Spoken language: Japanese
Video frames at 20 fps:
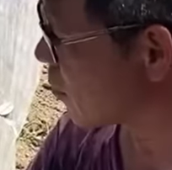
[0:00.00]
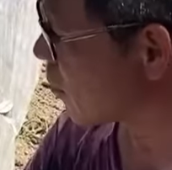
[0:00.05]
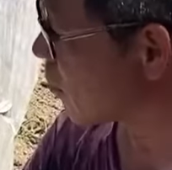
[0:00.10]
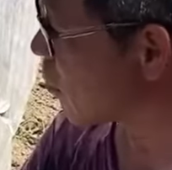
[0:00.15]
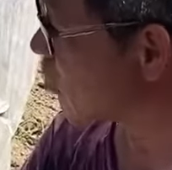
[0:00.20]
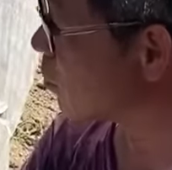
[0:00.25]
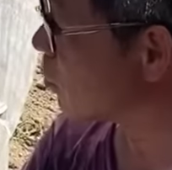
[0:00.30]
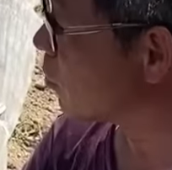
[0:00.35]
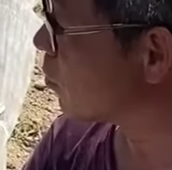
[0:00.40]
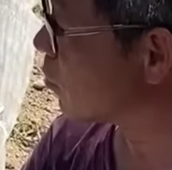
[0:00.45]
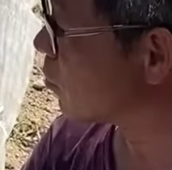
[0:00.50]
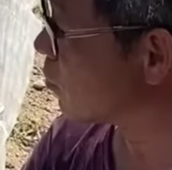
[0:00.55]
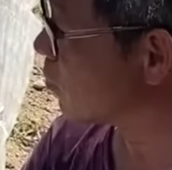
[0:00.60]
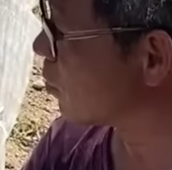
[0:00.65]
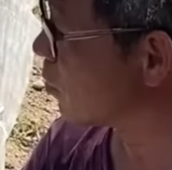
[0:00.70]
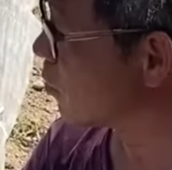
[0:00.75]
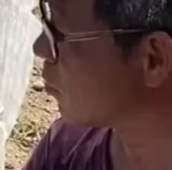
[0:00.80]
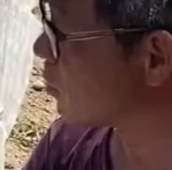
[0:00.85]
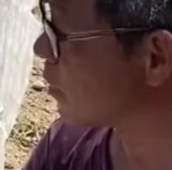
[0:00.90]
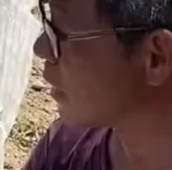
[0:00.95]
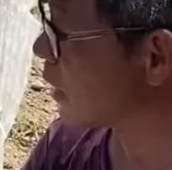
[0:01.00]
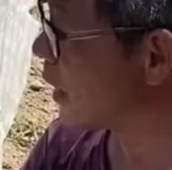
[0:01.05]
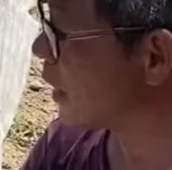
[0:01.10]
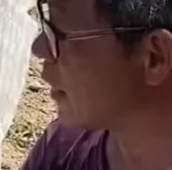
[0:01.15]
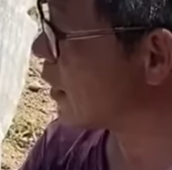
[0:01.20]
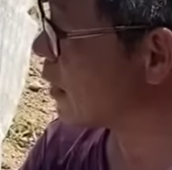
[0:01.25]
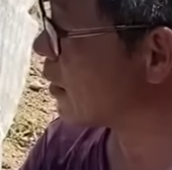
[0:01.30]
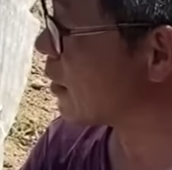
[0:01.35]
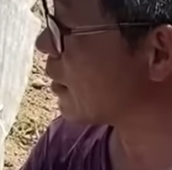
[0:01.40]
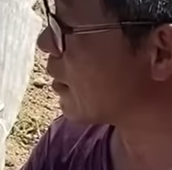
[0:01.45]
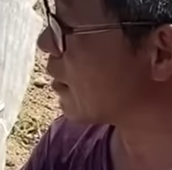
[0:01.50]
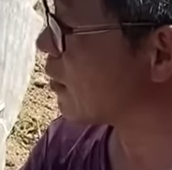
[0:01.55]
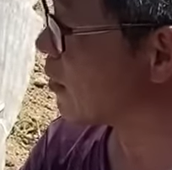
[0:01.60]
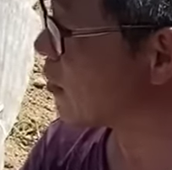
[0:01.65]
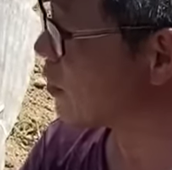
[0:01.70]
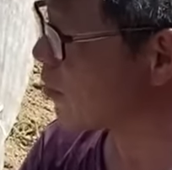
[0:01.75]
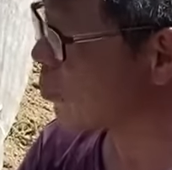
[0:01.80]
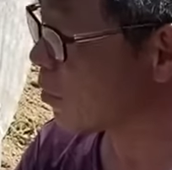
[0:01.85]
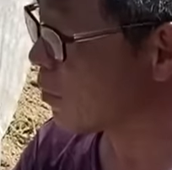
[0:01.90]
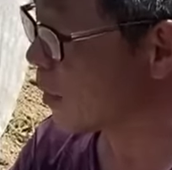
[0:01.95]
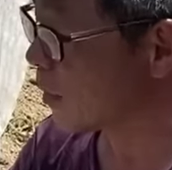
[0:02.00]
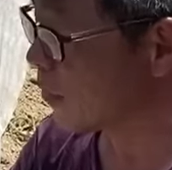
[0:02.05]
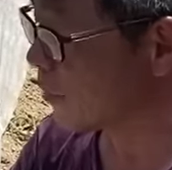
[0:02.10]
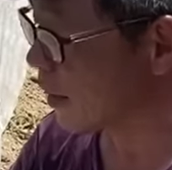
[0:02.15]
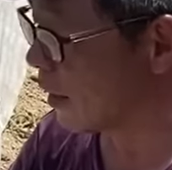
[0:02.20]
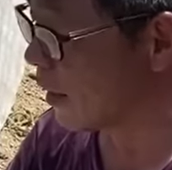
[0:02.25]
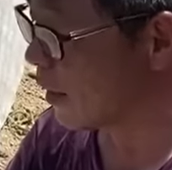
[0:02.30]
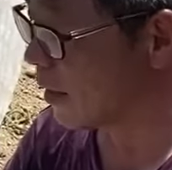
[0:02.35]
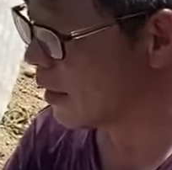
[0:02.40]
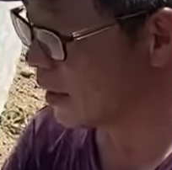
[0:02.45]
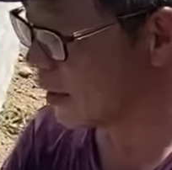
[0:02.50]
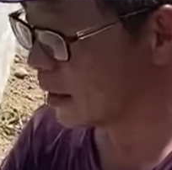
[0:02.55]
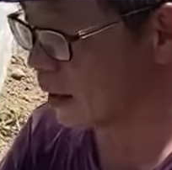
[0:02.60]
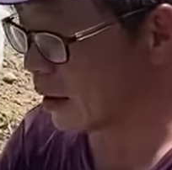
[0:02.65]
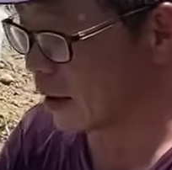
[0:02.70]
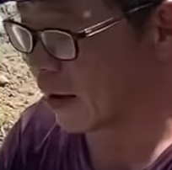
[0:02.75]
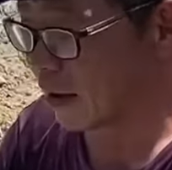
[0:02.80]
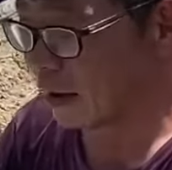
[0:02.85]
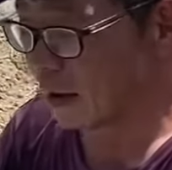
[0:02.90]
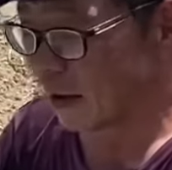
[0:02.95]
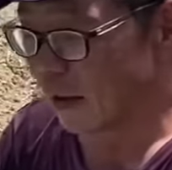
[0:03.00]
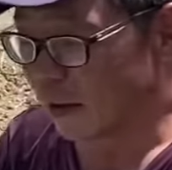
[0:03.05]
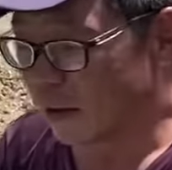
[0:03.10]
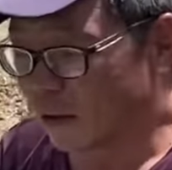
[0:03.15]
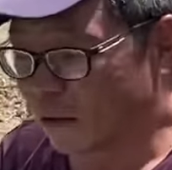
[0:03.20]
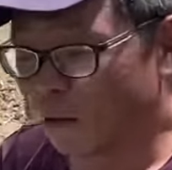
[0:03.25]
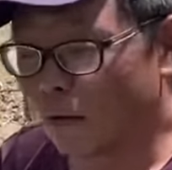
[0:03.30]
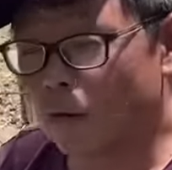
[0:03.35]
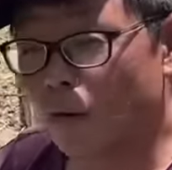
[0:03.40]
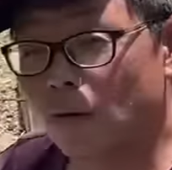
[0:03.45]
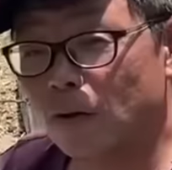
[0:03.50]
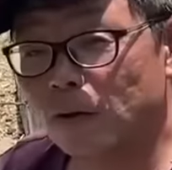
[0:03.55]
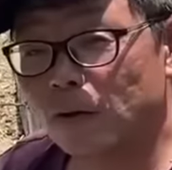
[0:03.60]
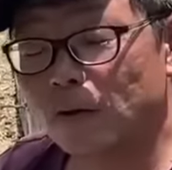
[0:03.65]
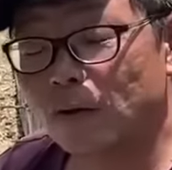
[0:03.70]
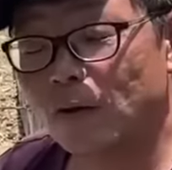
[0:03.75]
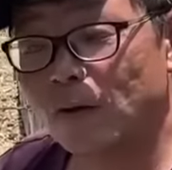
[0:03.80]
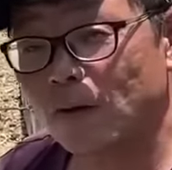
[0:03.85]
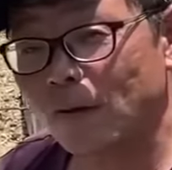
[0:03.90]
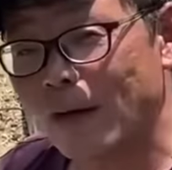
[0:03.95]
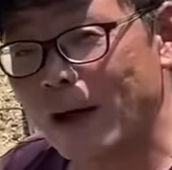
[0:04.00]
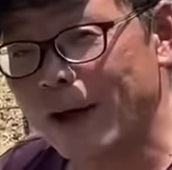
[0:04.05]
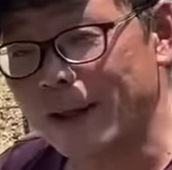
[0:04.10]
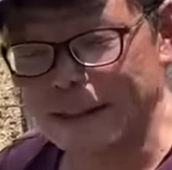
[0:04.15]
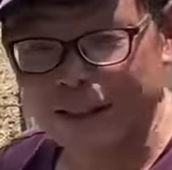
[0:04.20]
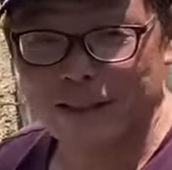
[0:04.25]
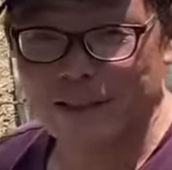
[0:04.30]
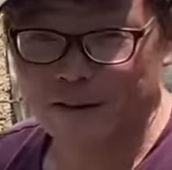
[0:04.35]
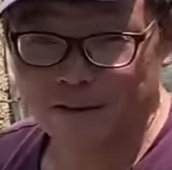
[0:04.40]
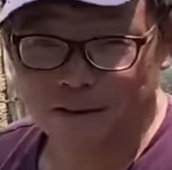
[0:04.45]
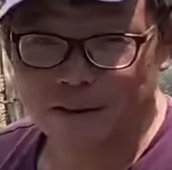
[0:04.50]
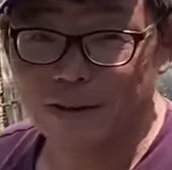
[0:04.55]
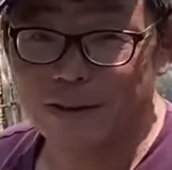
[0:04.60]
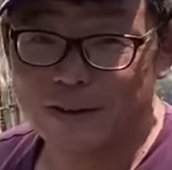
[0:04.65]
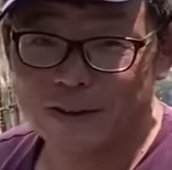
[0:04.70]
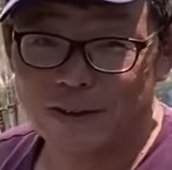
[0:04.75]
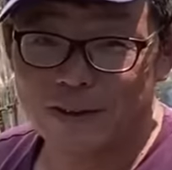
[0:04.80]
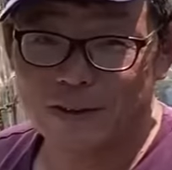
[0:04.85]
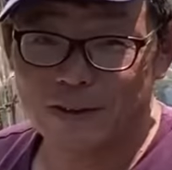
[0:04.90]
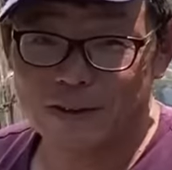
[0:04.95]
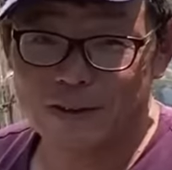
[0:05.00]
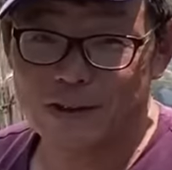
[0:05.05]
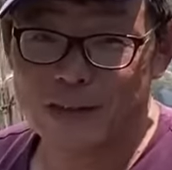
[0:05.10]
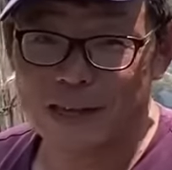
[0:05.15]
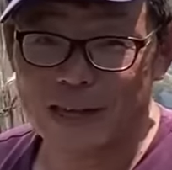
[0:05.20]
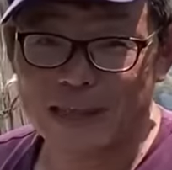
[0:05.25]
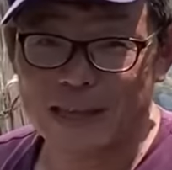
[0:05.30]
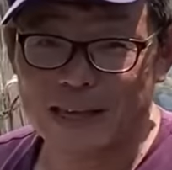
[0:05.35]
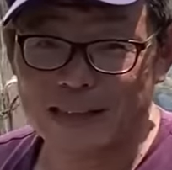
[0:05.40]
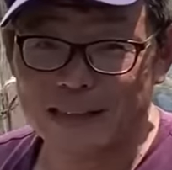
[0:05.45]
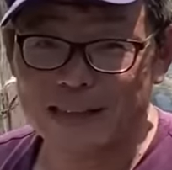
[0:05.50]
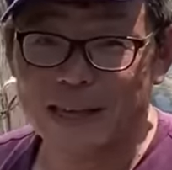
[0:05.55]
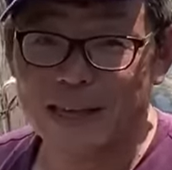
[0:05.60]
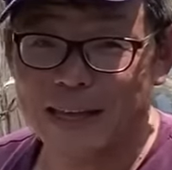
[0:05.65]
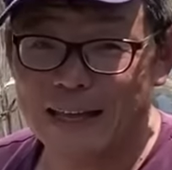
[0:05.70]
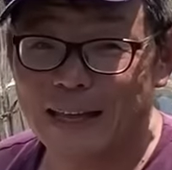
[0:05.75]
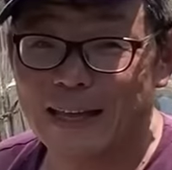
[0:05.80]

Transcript: 効能のおさらいしときますね、はい、効能はってしてるうさぎちゃんって